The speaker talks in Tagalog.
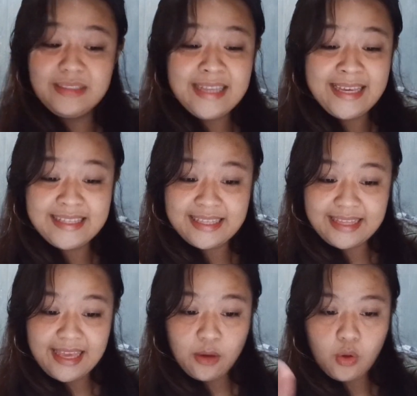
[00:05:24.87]
na
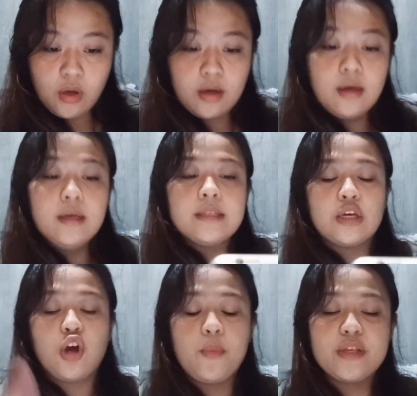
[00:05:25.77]
iti-take
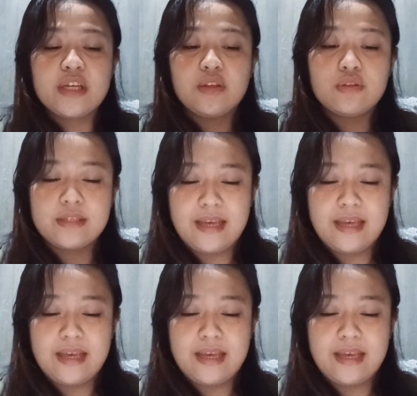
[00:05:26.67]
nag-comment siya dun